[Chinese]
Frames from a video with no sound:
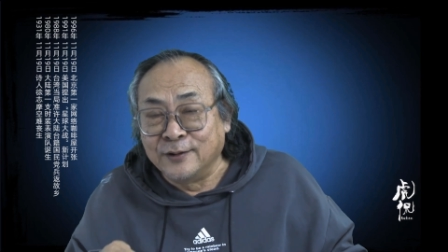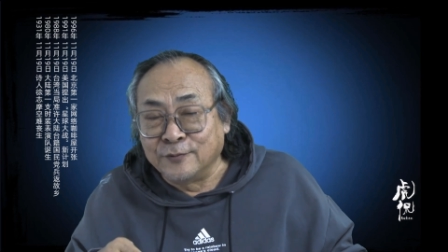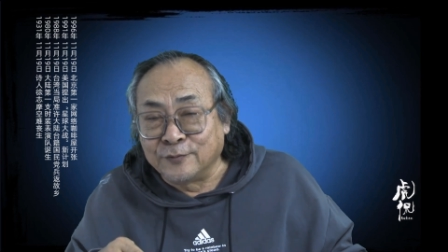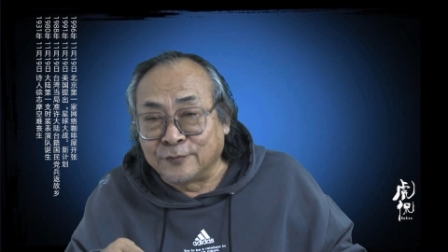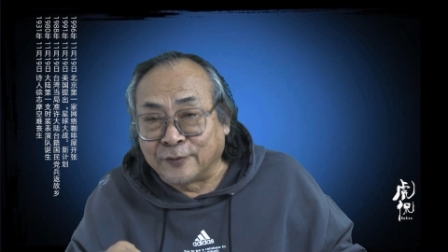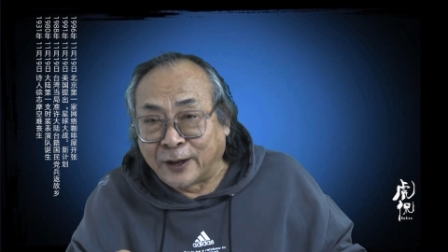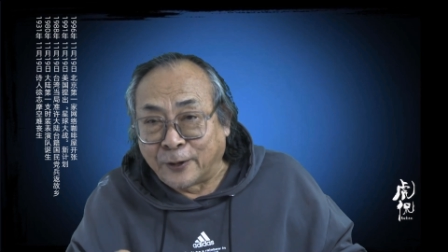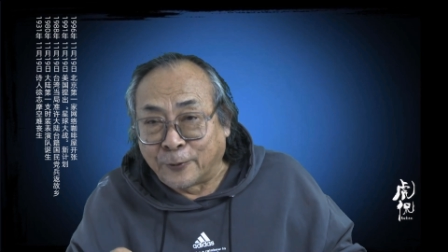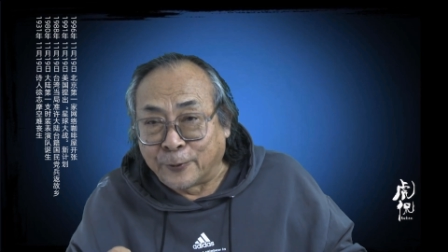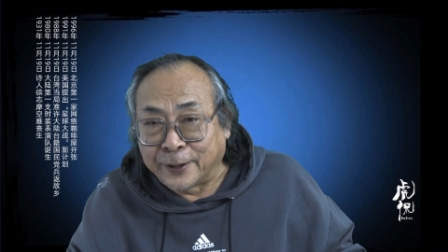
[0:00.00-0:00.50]

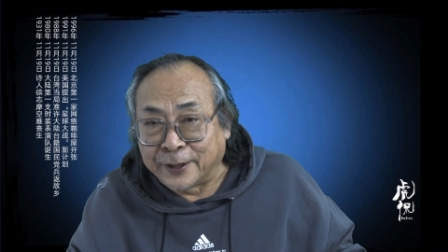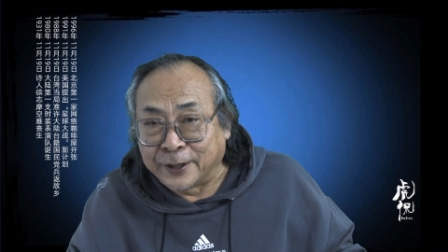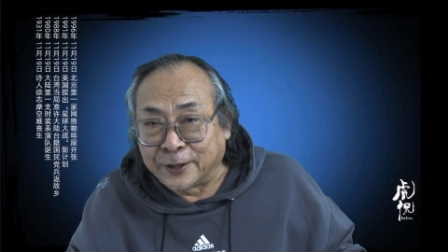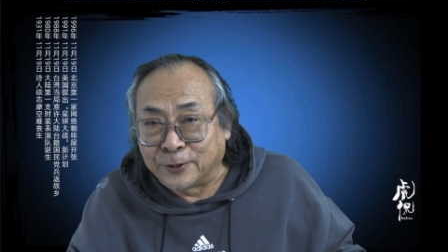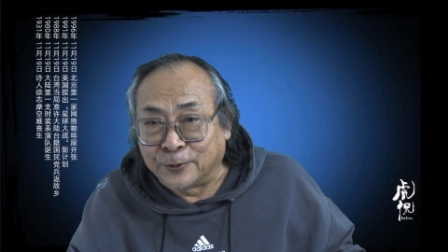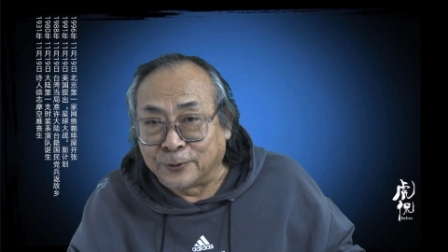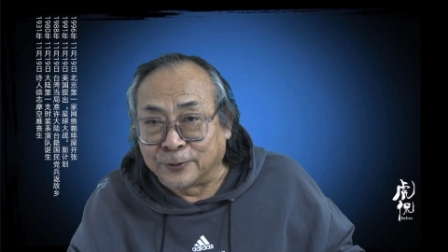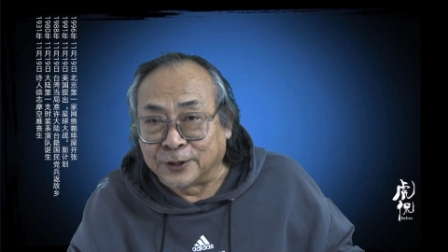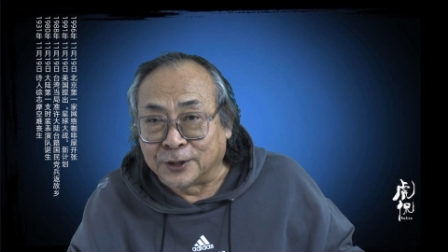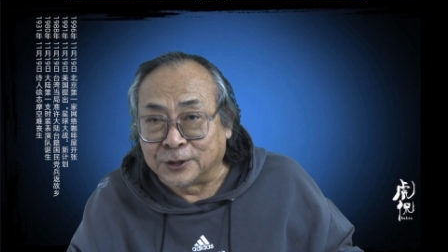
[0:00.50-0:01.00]
返回以
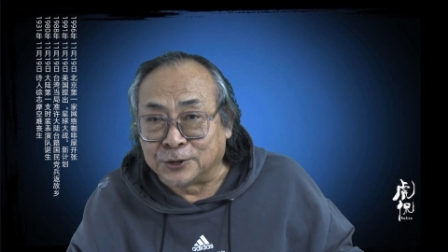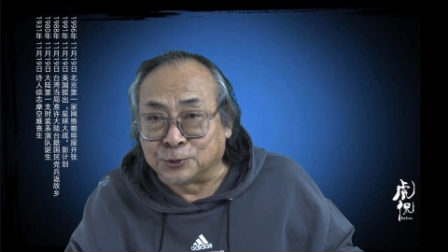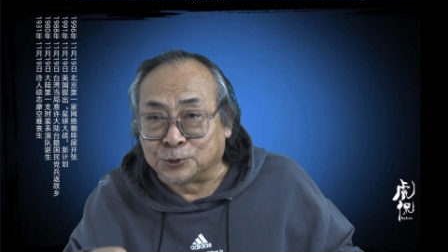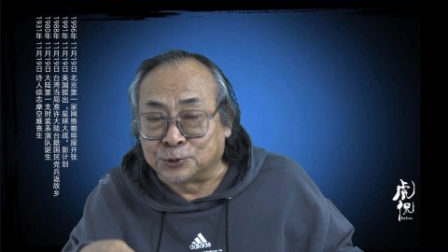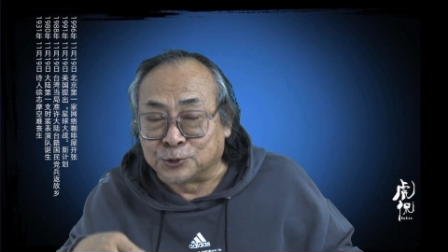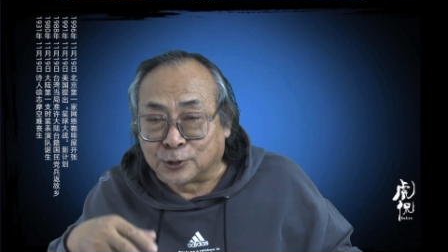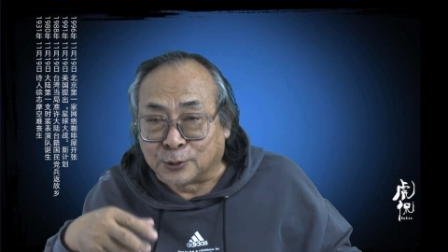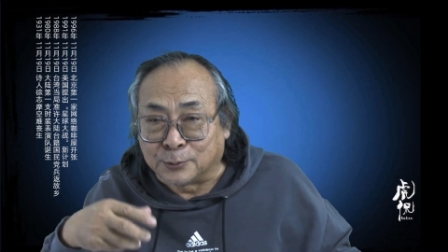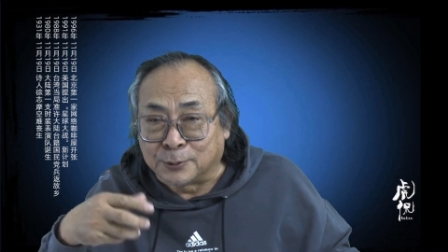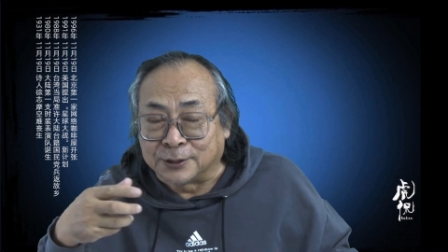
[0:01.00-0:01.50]
后呢，就
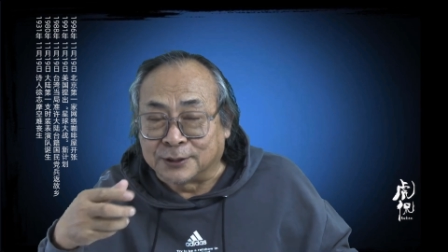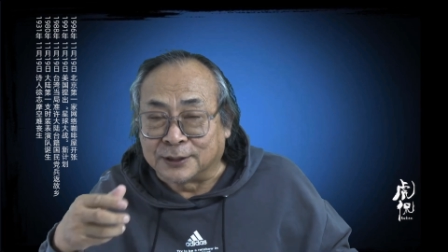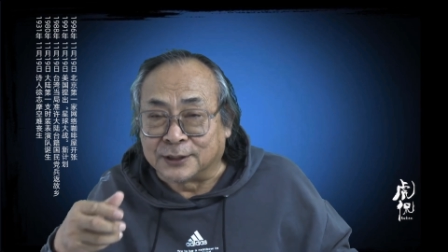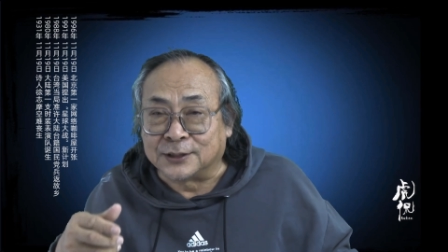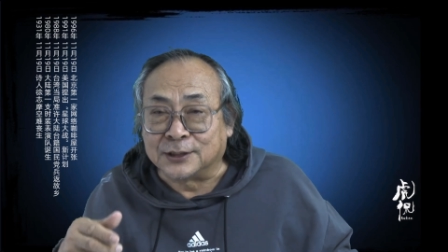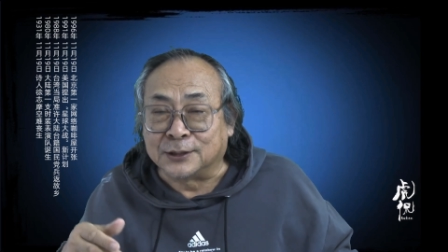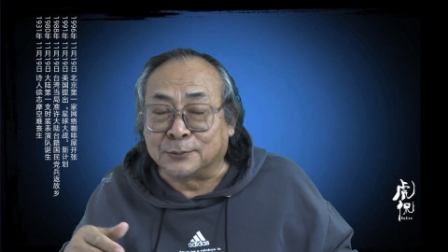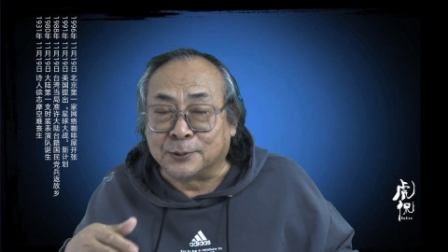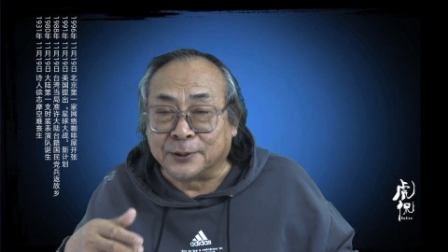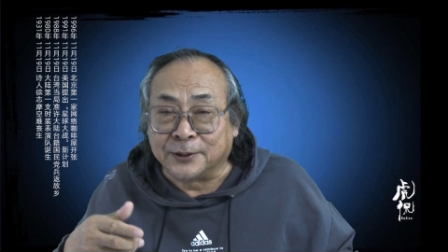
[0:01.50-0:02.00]
琢磨着
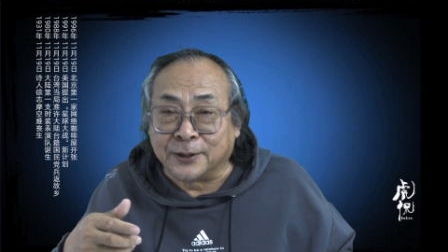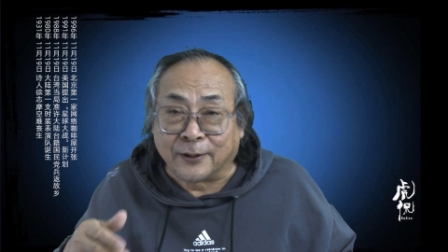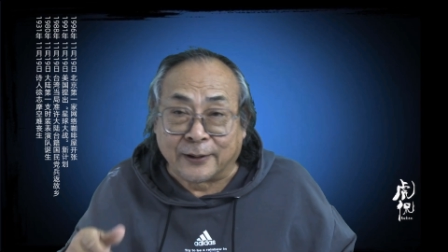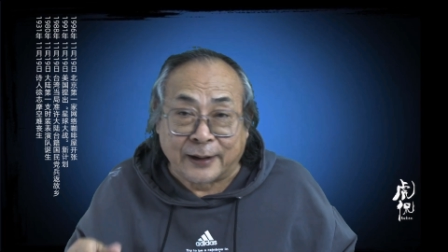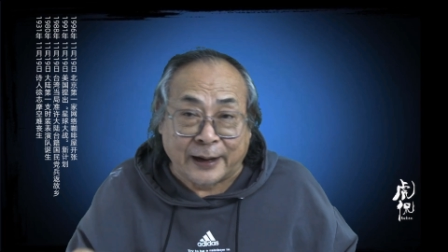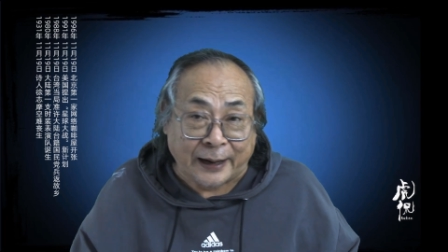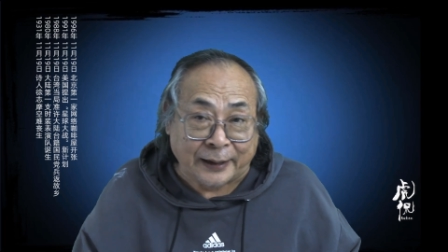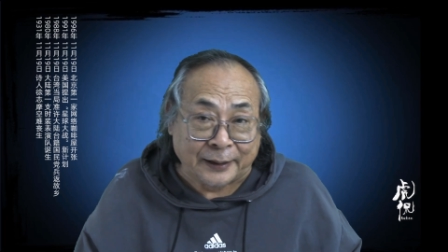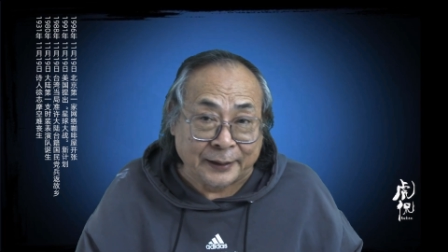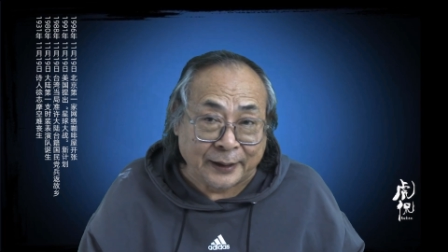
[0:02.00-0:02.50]
是不是要
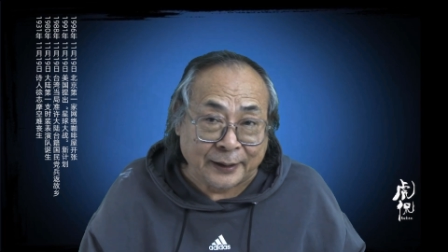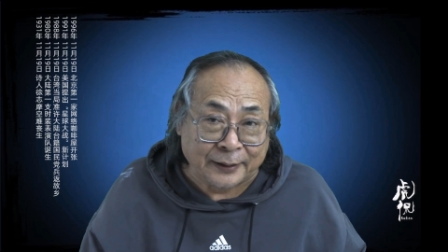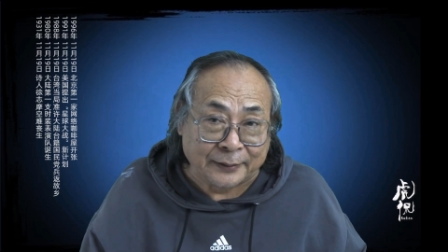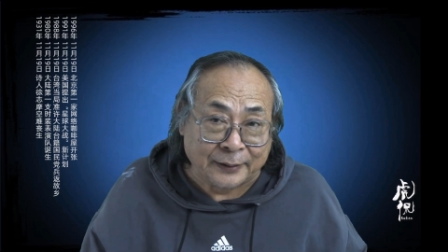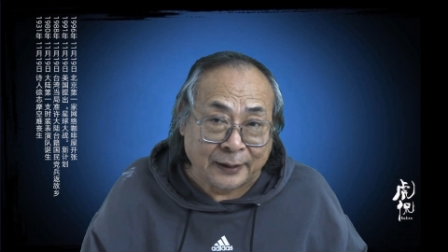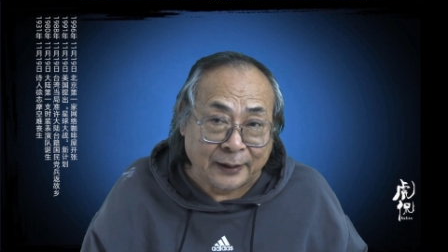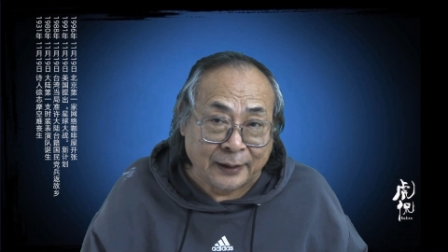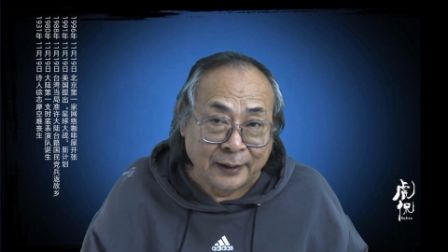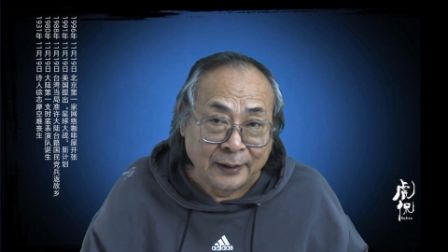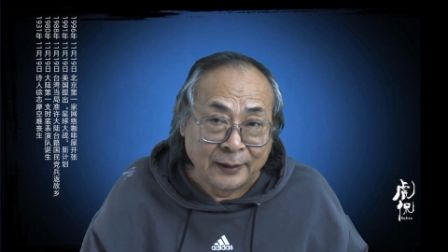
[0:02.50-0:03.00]
改这个
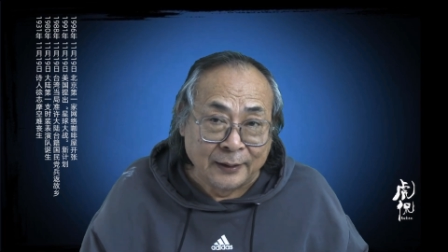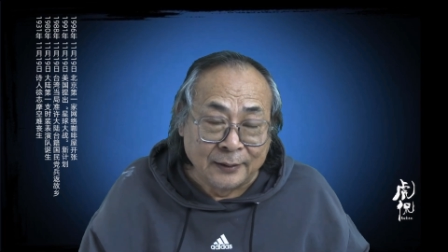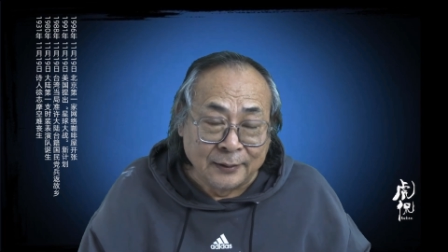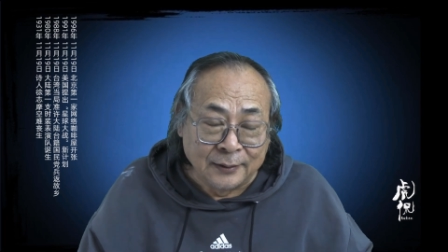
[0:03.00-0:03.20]
呢？